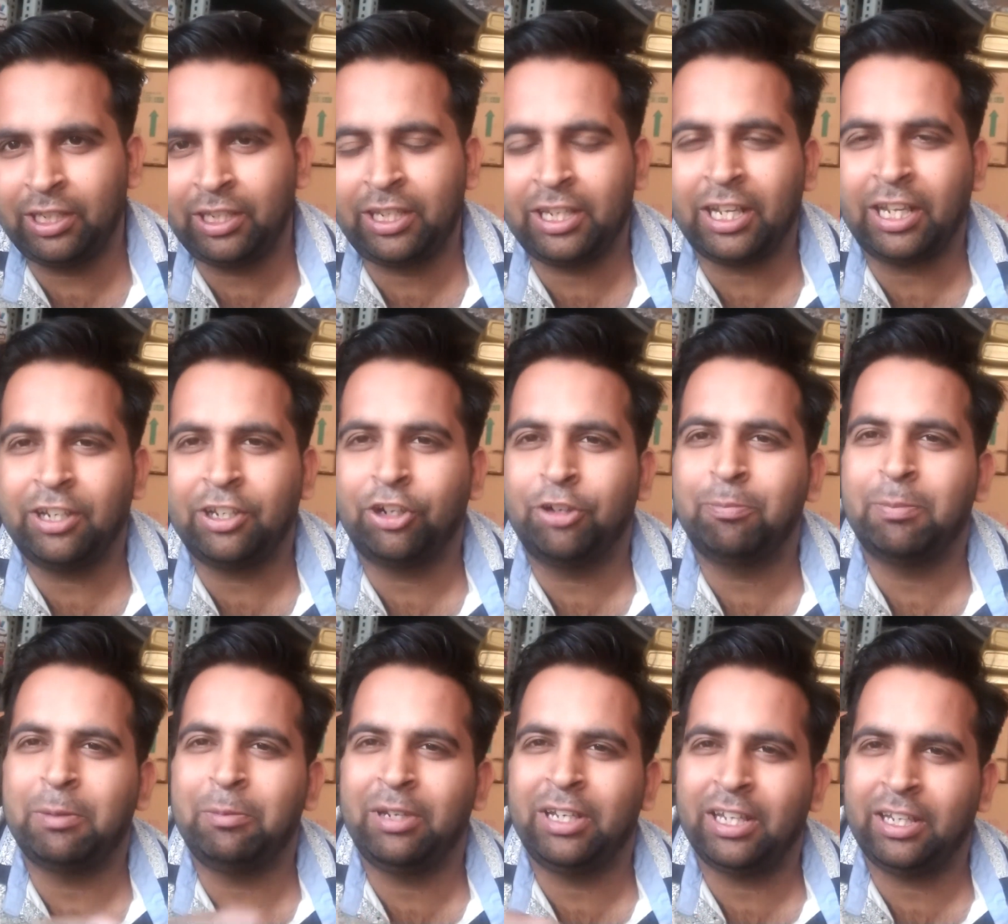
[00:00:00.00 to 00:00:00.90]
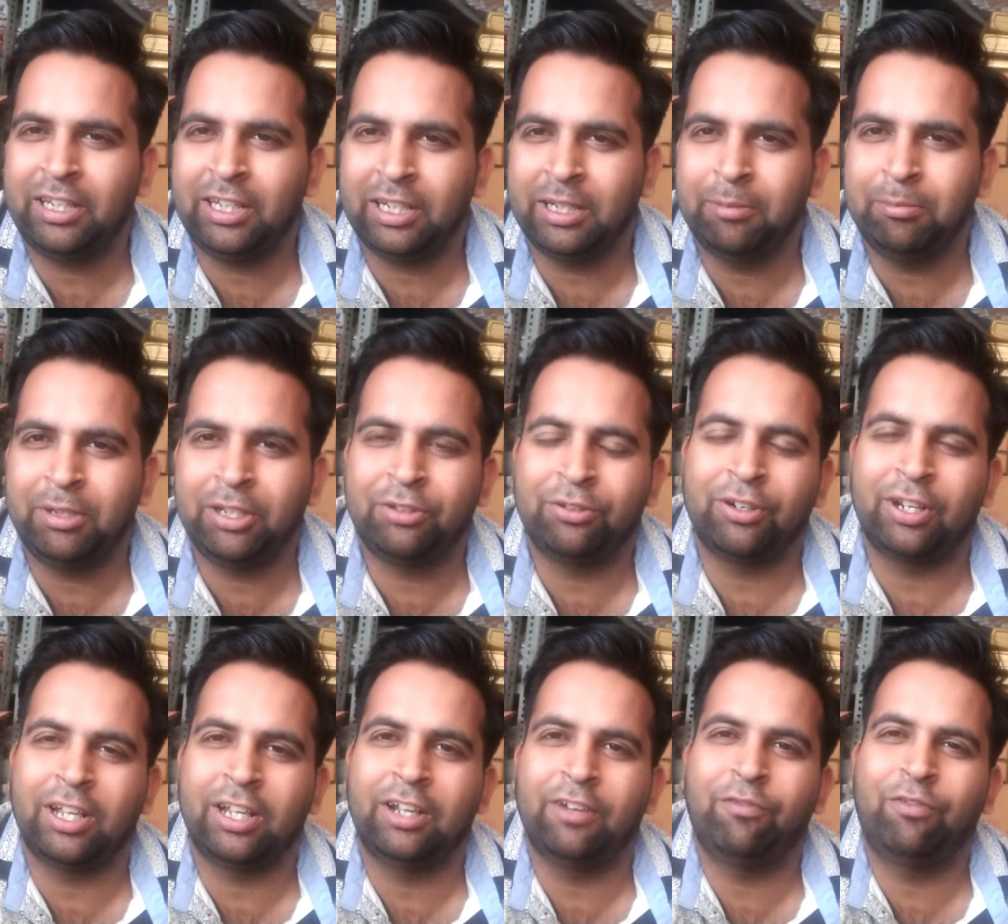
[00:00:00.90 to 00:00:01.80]
इंस्टा अकाउंट पे भी जाते हैं हमें
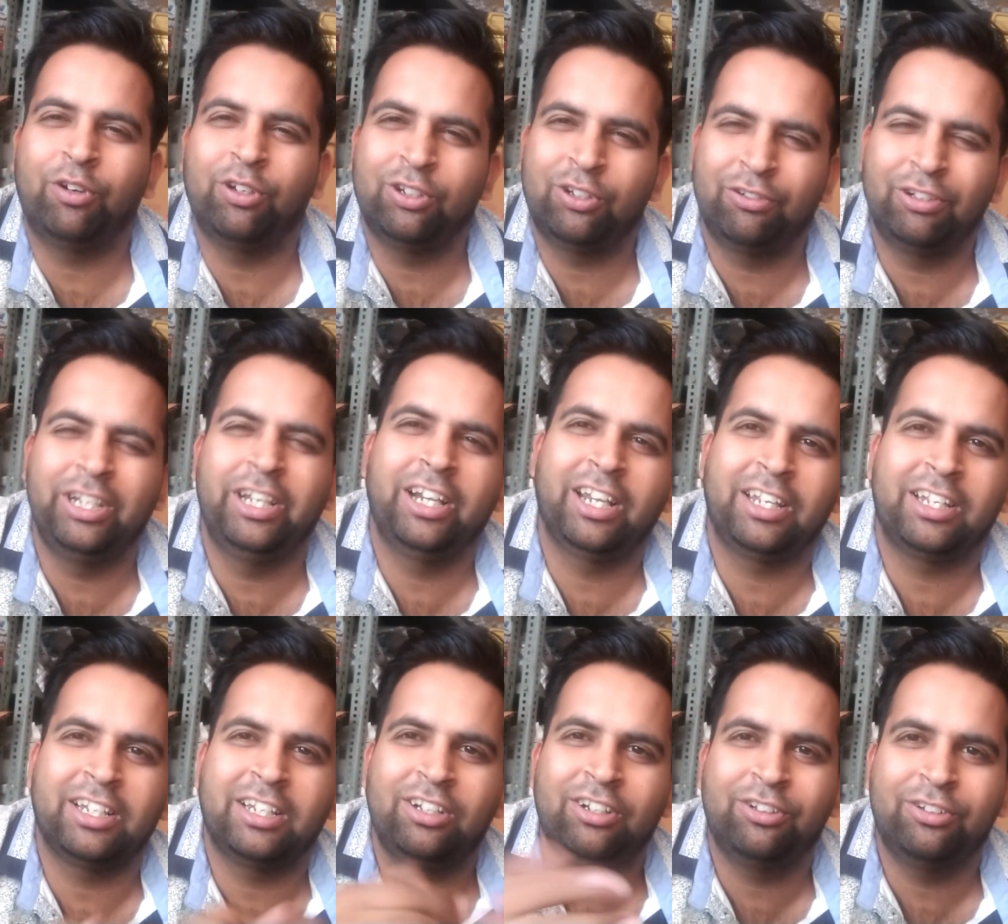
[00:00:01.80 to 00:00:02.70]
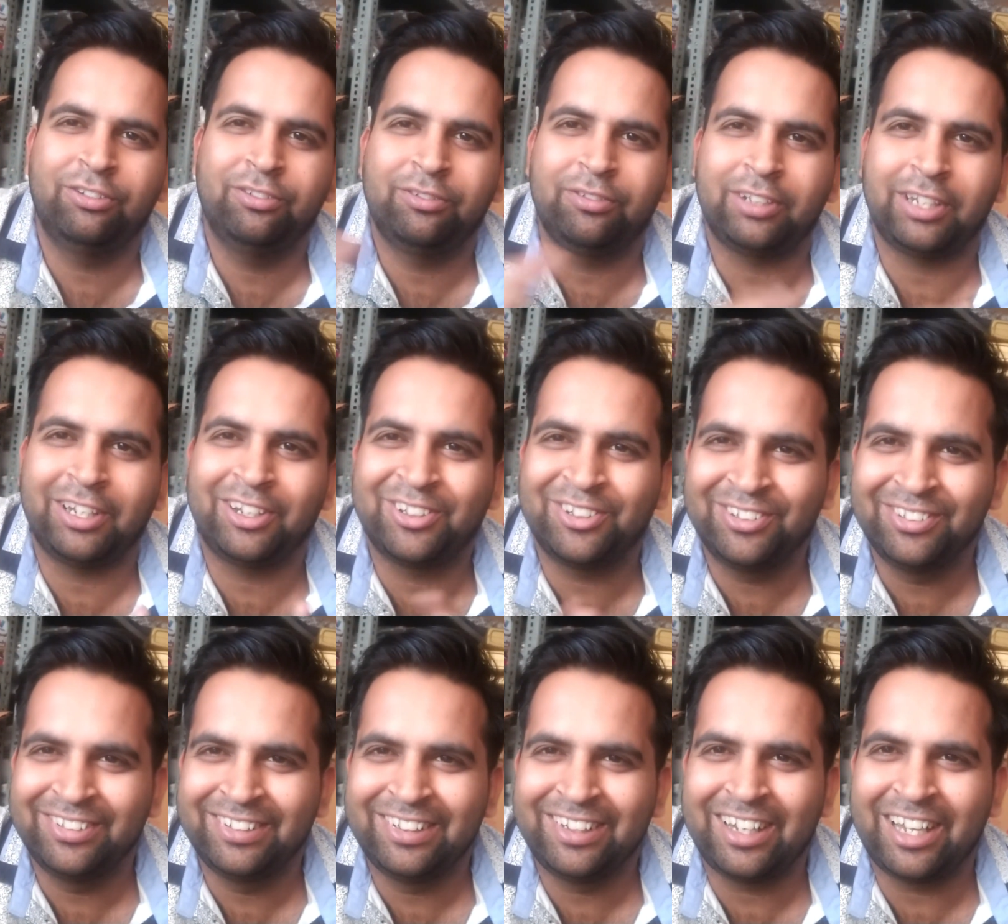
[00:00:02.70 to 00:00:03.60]
थोड़ा फॉलोवर दे रहा था लो
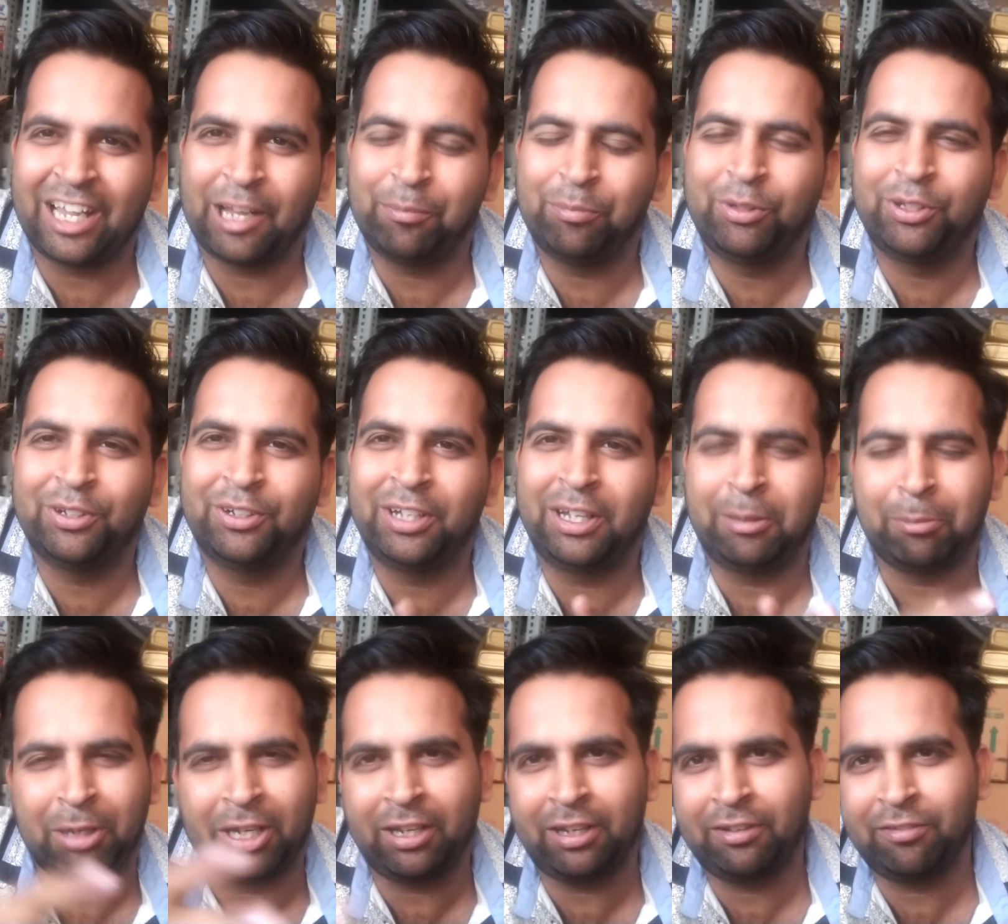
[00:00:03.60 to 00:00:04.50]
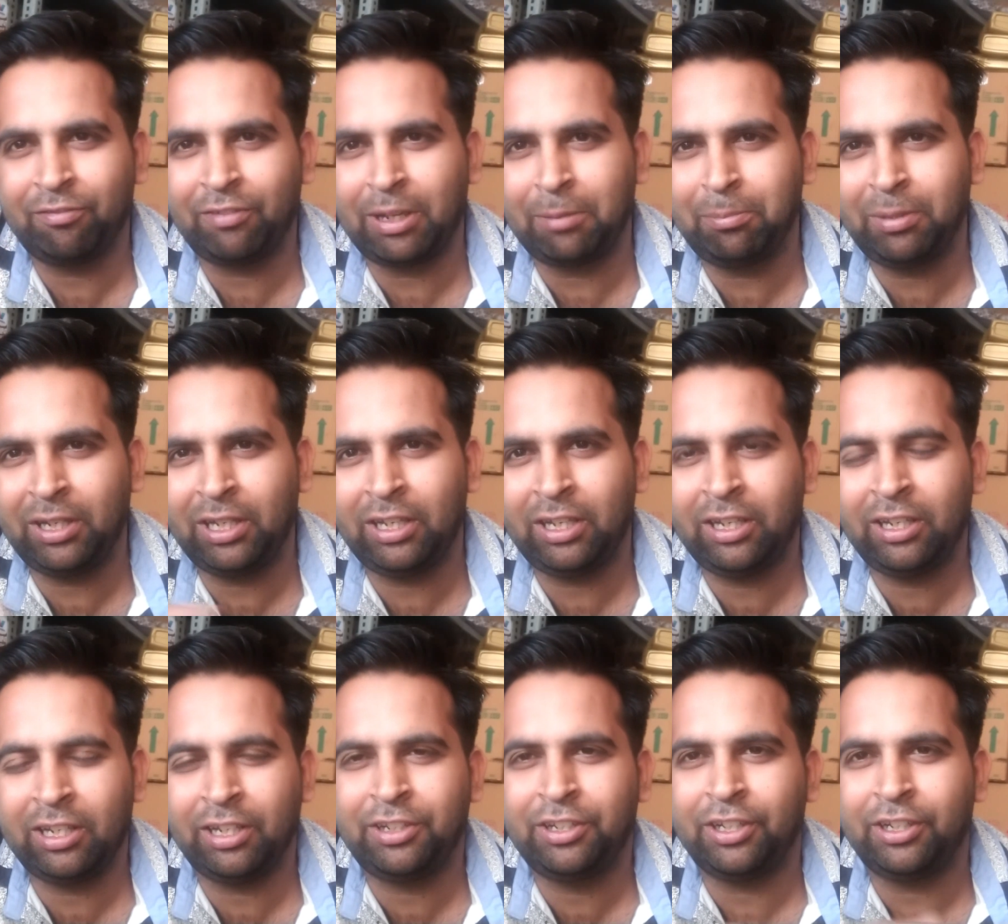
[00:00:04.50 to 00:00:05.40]
देखो आप तो हमारे वहाँ पे
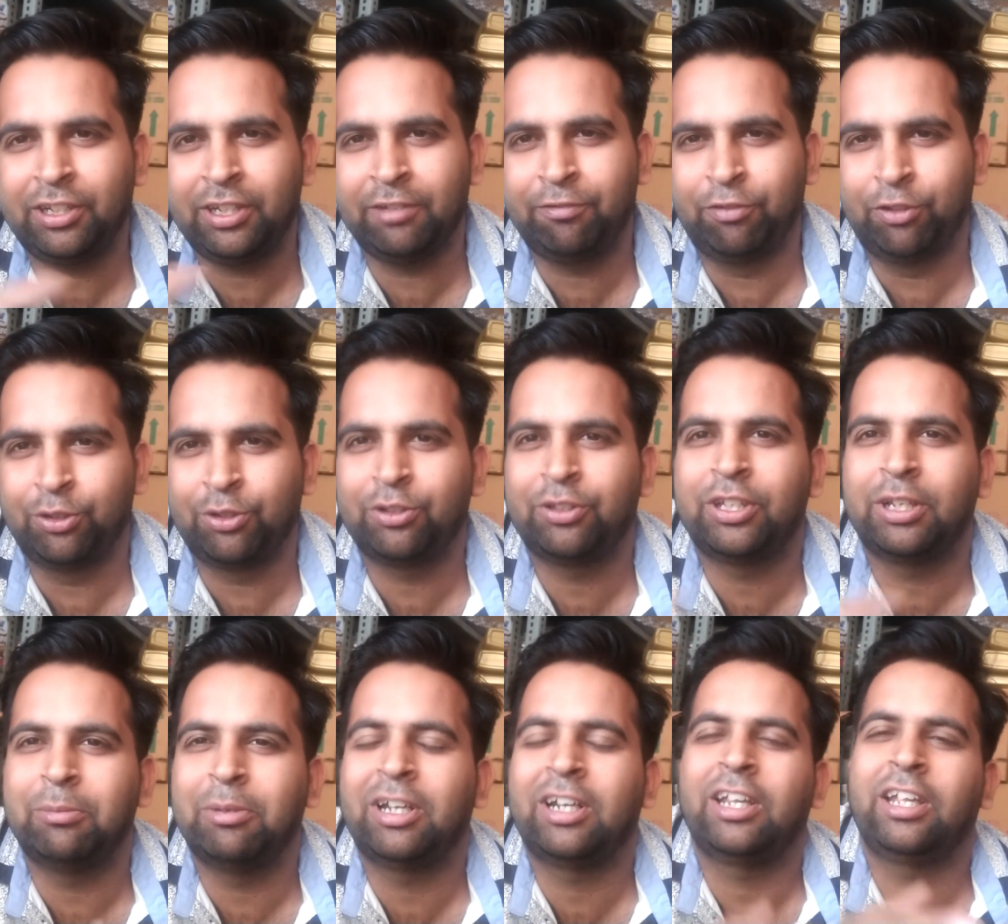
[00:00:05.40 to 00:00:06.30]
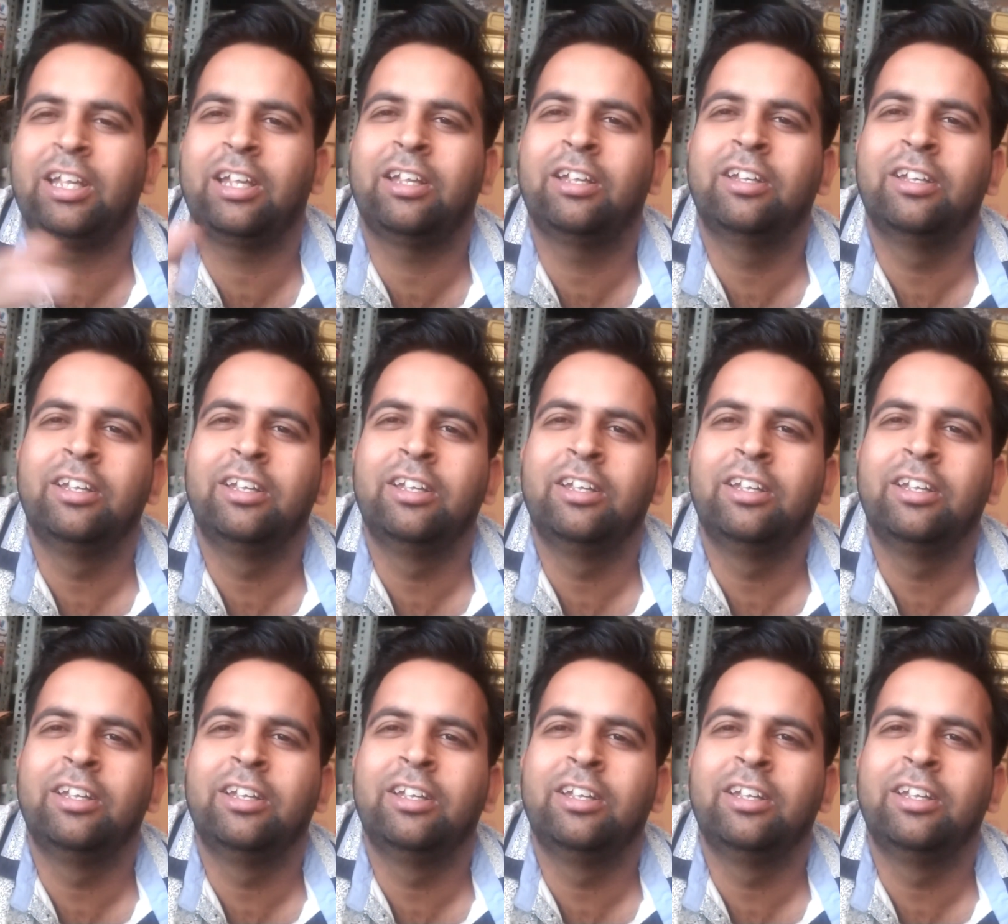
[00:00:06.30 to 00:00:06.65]
अच्छी अच्छी फ़ोटोज़ हमारे